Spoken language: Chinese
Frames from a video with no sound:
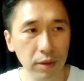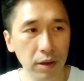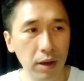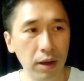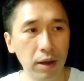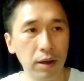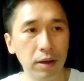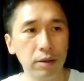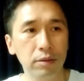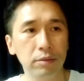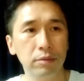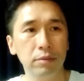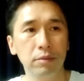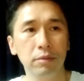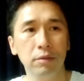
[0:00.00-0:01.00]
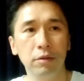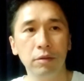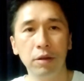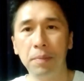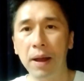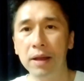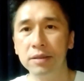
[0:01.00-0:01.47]
呃，
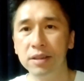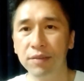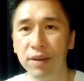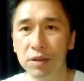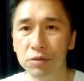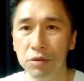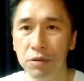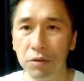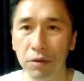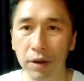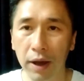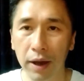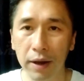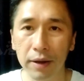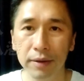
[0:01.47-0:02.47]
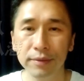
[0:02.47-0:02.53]
会派解放军过来？